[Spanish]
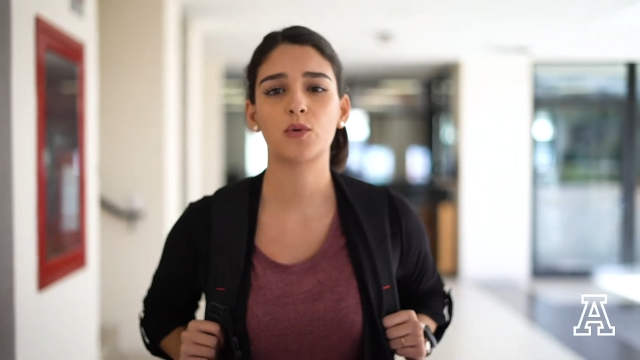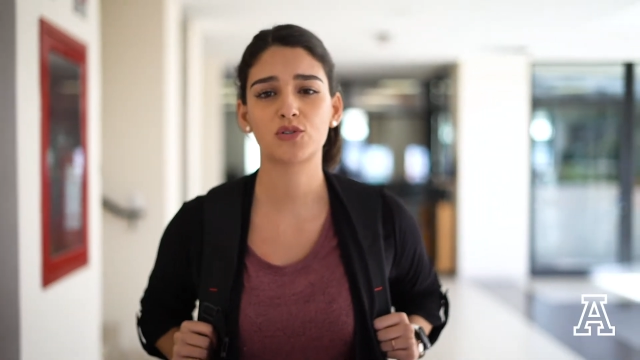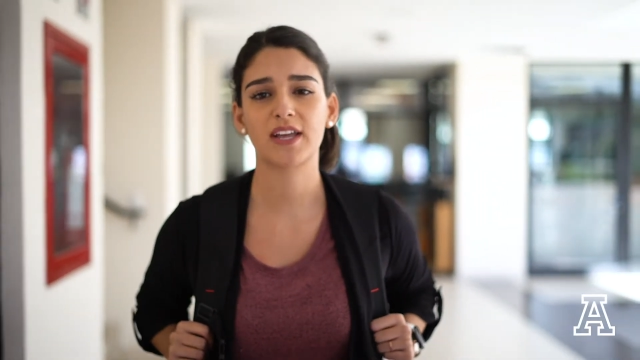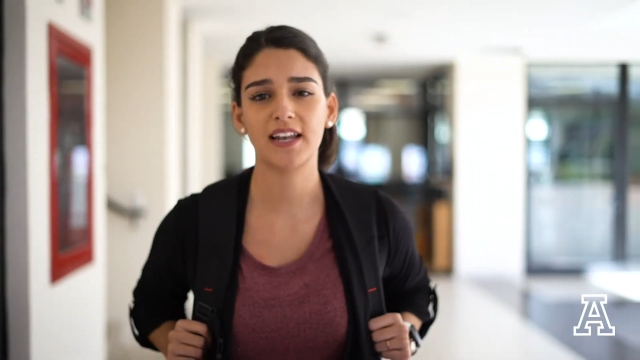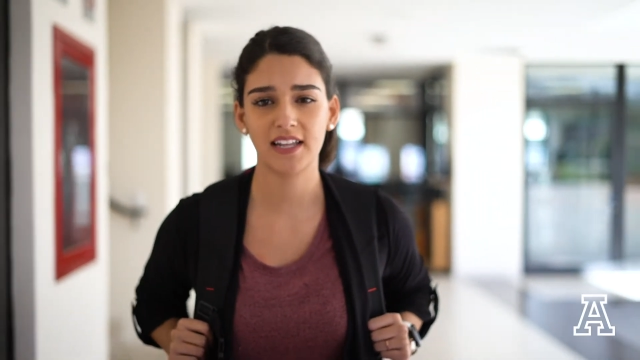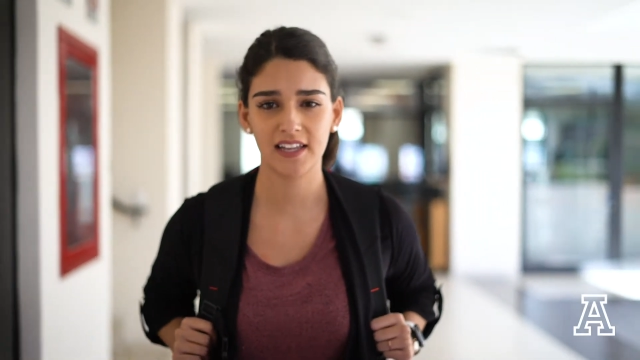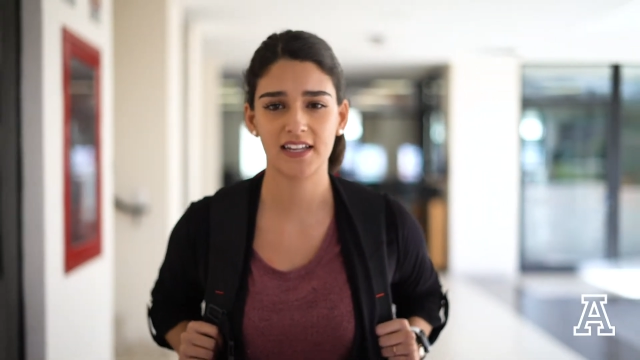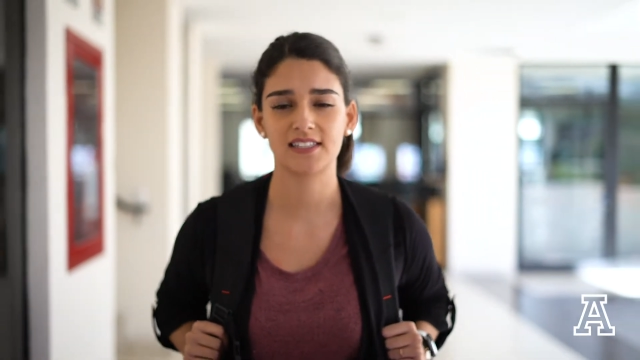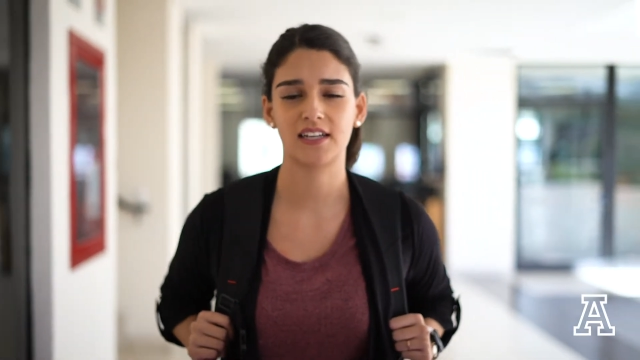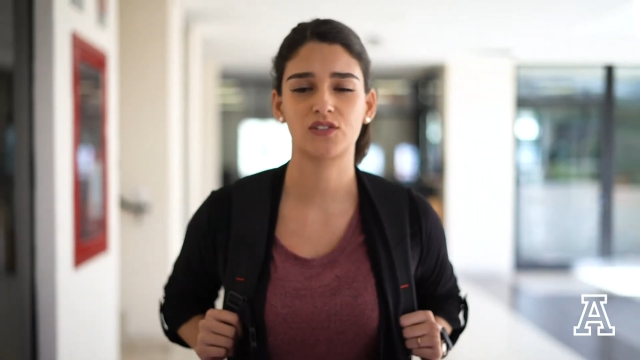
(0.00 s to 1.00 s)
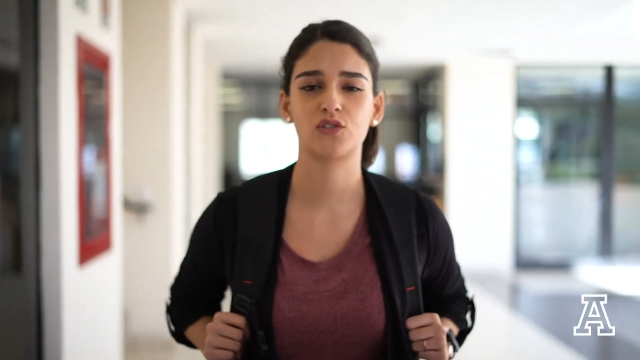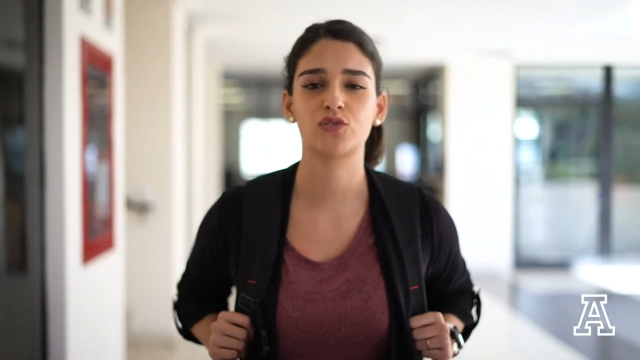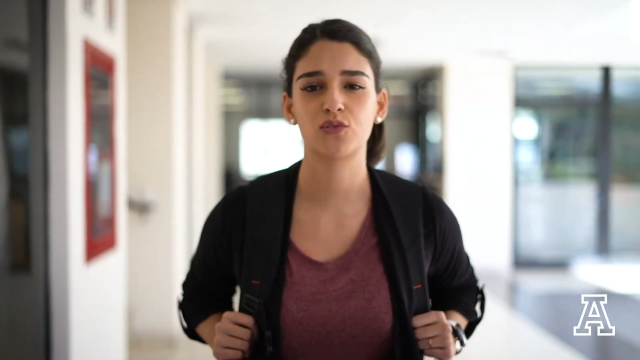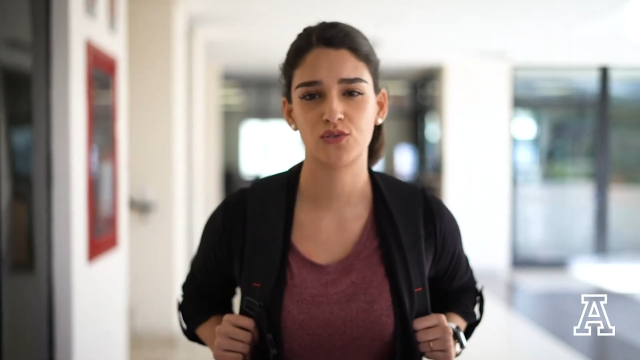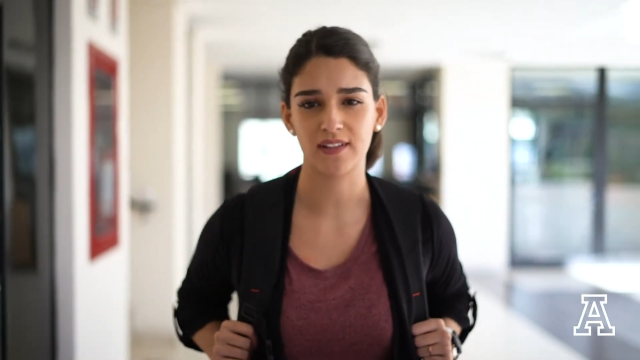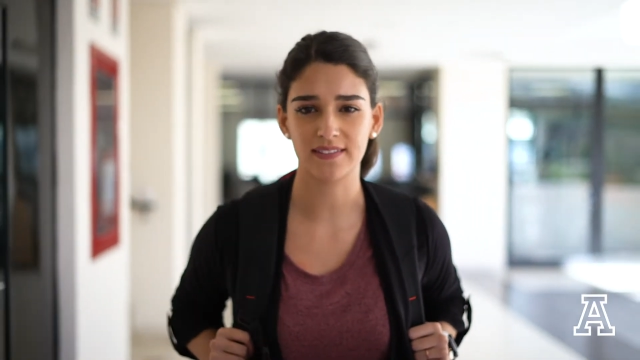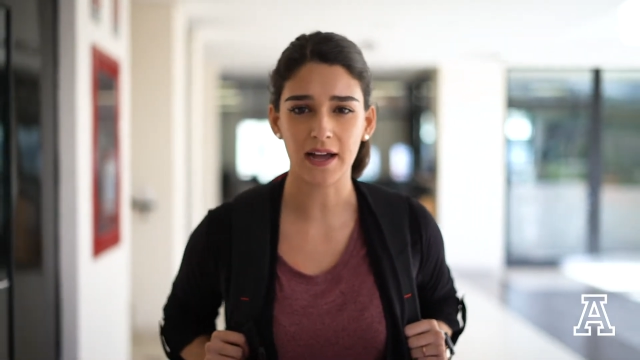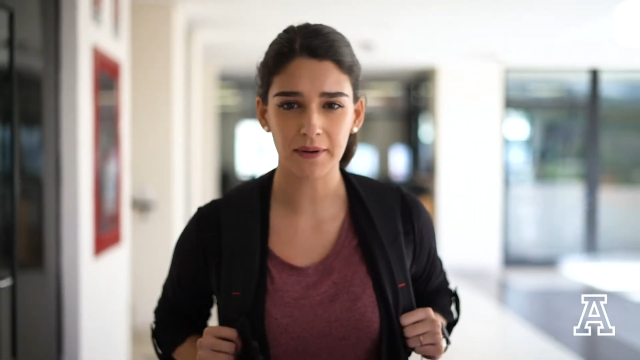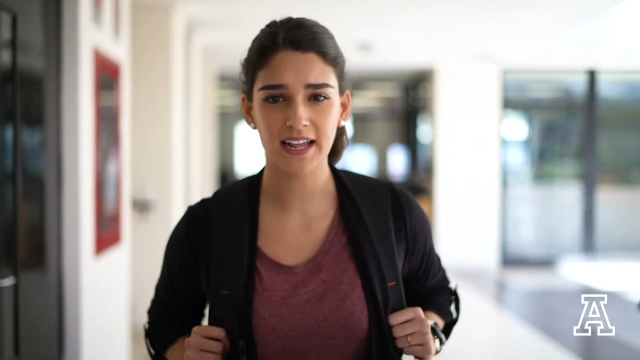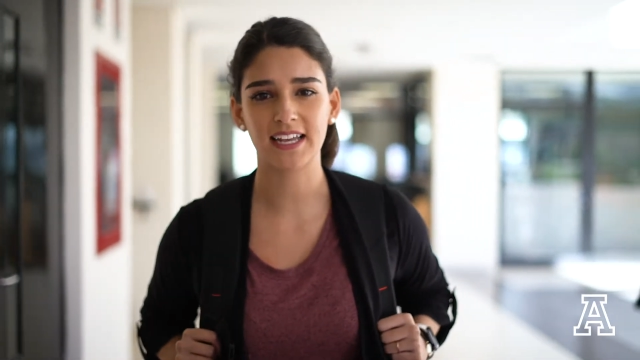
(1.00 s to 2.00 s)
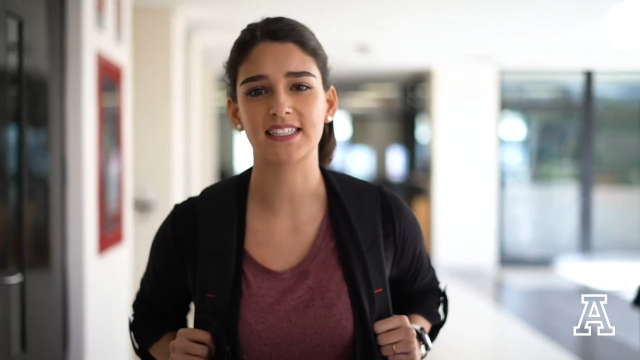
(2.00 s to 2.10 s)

buscan líderes de acción sustentable